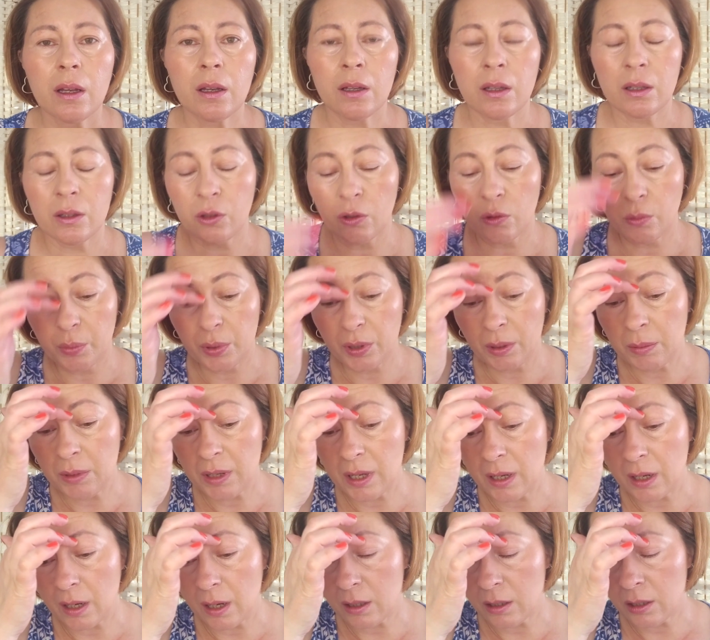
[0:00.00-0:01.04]
y, tą
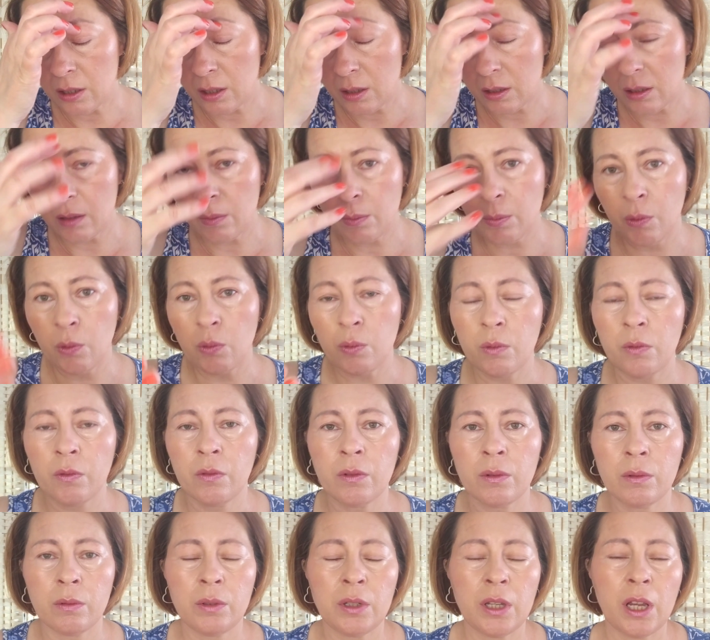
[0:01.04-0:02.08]
premierę i był
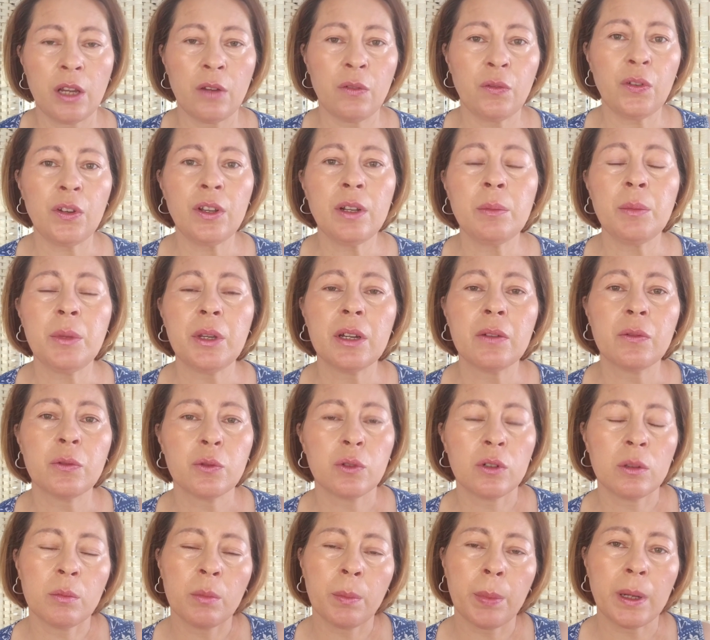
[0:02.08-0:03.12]
y, jej filmik, w
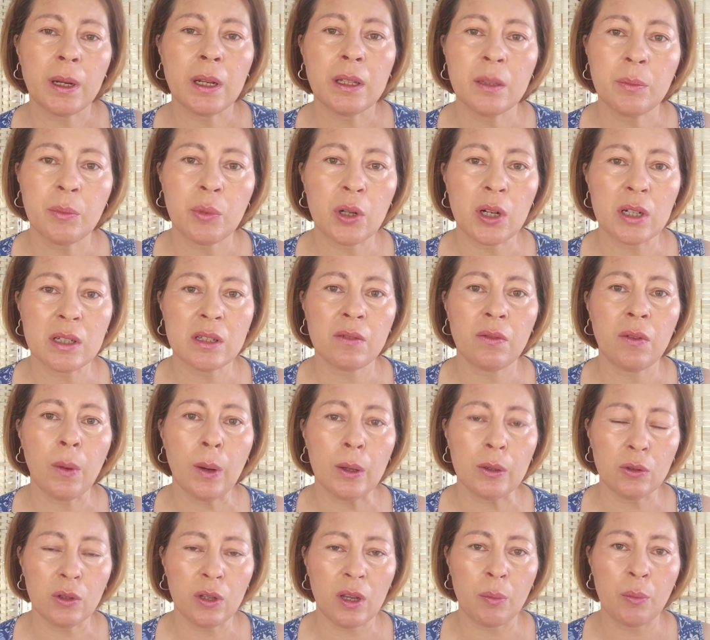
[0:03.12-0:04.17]
którym paletę
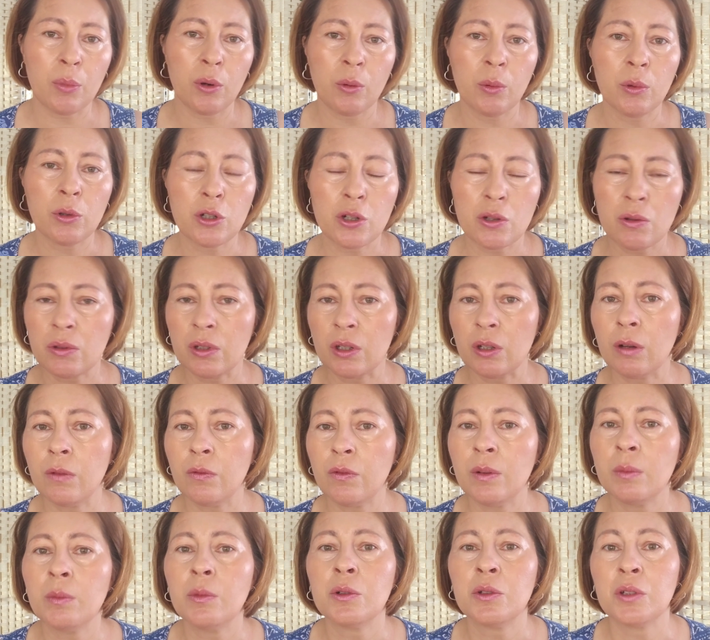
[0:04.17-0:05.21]
pokazywała, to ja po obejrzeniu tego
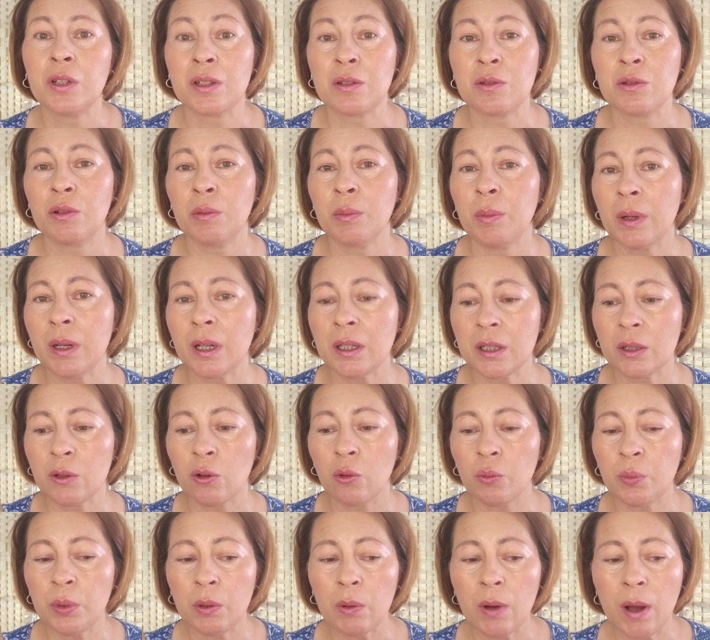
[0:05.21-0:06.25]
filmu od razu tą paletę
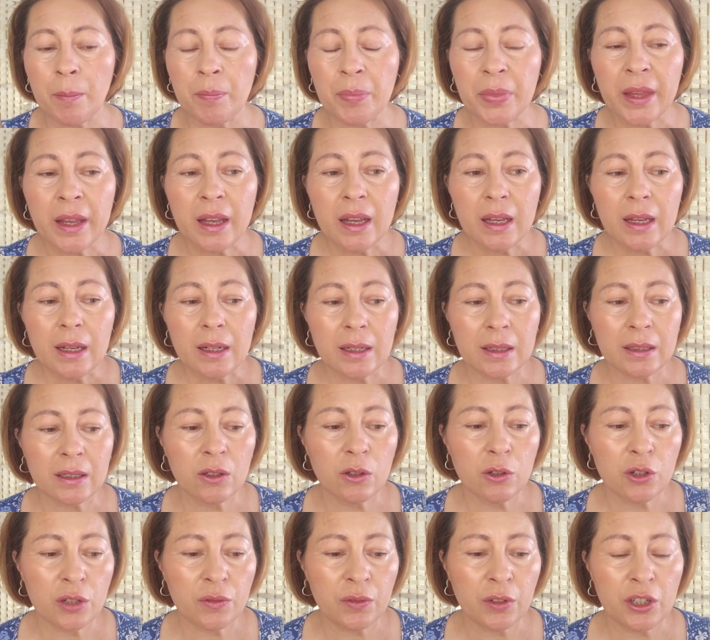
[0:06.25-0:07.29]
kupiłam,
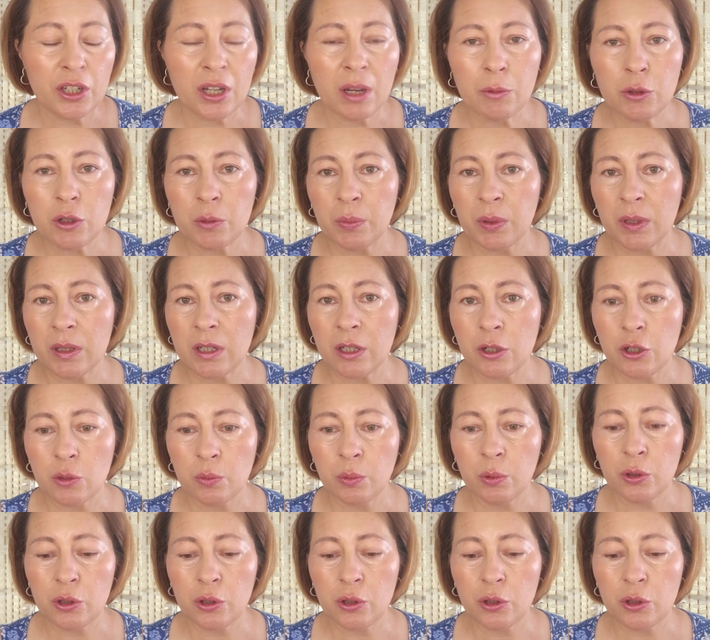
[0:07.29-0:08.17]
dlatego, że wiedziałam, że prędzej czy